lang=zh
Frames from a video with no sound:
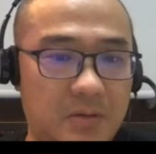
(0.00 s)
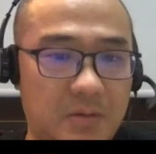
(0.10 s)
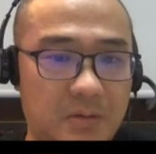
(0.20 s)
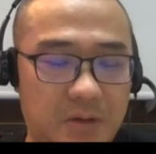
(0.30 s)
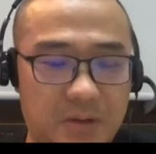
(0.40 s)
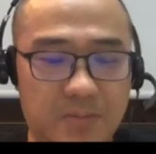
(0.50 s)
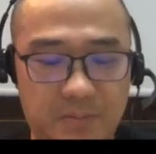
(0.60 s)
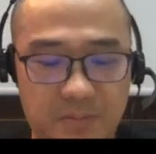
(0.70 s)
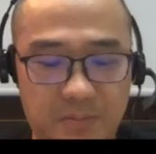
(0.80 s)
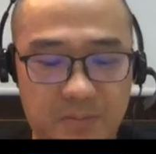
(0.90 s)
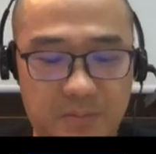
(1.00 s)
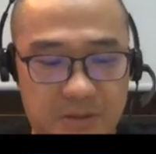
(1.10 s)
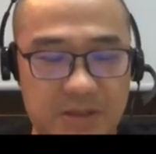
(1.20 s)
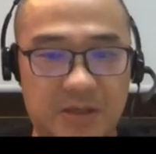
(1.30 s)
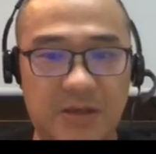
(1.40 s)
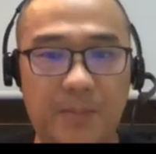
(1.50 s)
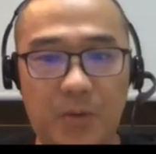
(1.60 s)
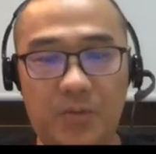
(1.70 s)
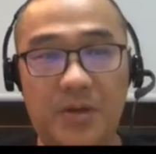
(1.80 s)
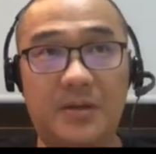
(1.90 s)
嗯，像人家
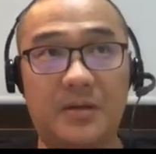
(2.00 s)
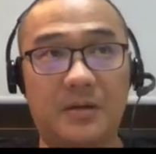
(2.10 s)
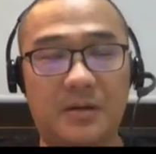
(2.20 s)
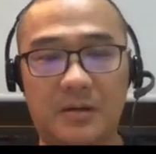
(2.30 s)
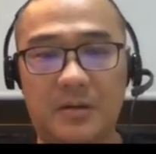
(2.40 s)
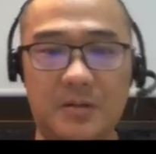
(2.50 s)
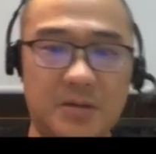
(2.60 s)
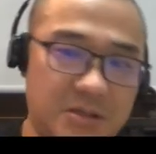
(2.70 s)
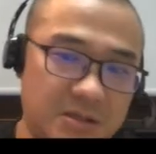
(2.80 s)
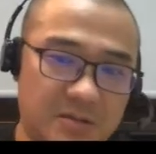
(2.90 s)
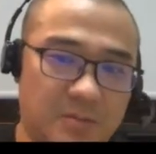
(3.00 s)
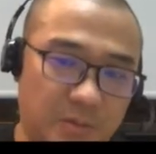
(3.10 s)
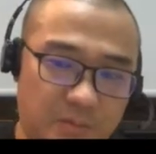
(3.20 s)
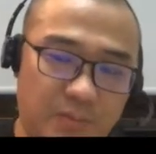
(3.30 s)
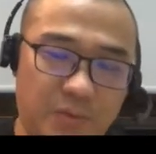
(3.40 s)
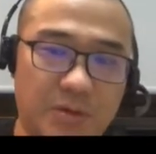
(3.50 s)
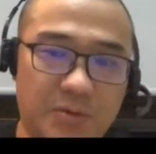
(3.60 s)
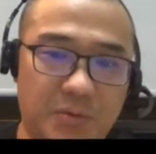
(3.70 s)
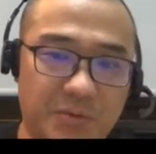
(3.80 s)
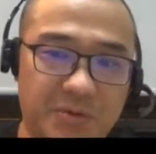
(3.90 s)
Polling 的呃机制不断的
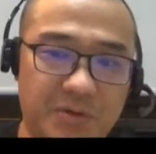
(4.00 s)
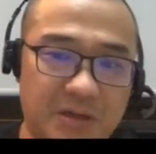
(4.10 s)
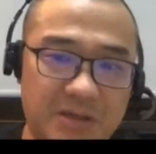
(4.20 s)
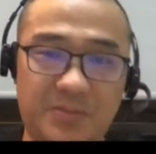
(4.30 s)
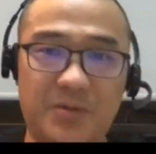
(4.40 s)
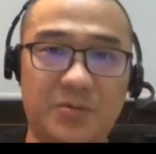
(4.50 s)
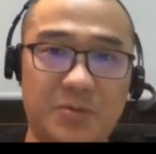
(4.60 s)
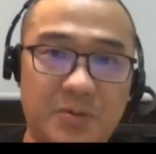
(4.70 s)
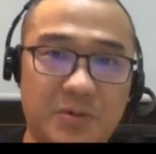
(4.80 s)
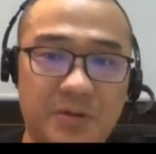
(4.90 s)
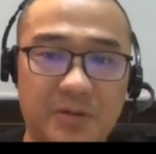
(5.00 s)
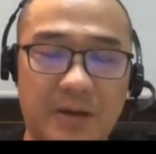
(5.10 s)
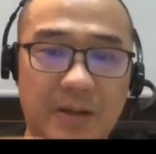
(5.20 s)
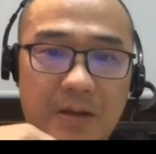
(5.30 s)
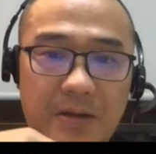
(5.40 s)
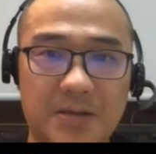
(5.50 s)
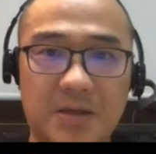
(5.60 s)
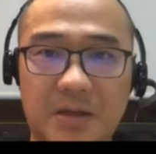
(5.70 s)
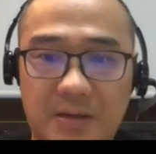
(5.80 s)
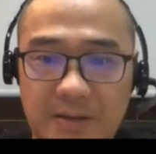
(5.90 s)
去轮询啊，几秒钟去轮询，对吧？那这
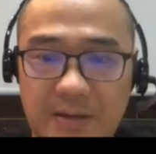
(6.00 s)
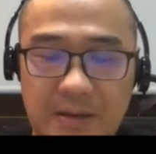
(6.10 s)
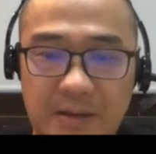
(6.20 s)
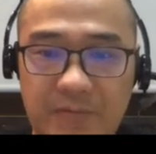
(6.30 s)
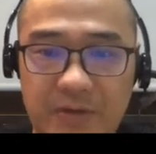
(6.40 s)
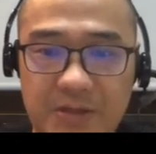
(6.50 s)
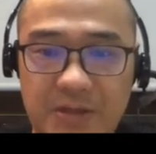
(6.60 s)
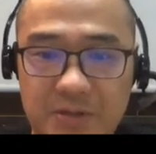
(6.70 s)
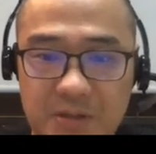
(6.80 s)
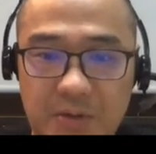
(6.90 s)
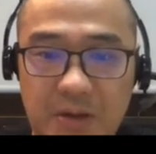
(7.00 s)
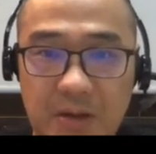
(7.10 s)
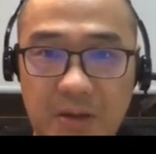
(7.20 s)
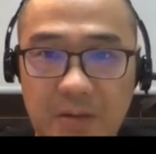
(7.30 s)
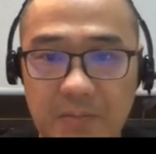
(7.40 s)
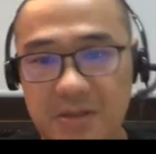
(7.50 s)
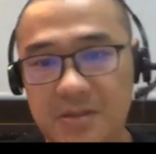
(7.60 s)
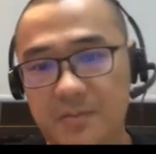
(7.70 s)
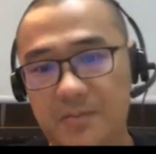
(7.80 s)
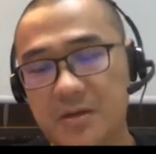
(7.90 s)
个很很浪费系统资源。每
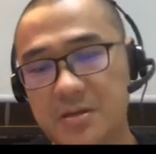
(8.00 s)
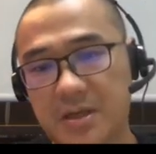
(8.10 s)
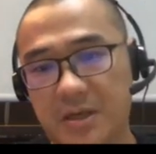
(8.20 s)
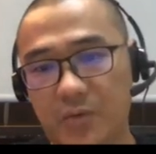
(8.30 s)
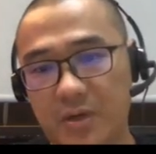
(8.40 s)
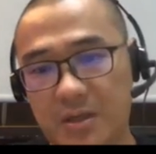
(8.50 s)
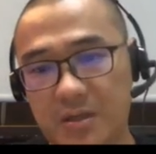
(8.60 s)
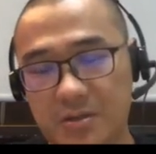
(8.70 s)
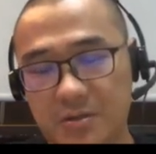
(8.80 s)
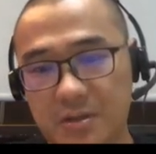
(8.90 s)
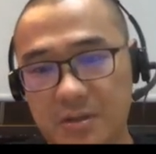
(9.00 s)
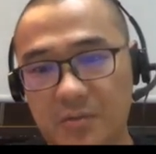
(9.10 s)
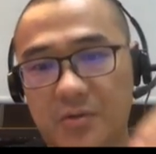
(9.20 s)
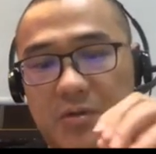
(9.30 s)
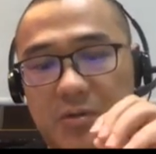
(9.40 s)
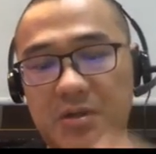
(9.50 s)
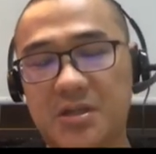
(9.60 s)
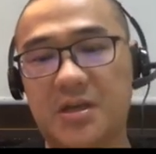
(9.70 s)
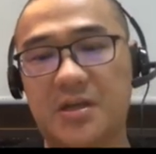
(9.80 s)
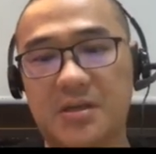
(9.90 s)
次 Pasa 给我一个消息，我就去
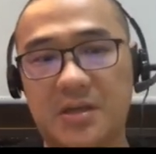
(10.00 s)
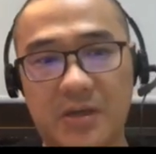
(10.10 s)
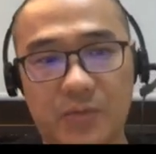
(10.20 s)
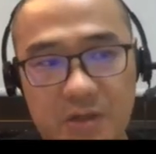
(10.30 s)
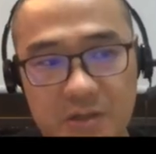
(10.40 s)
check 一下；给我一个消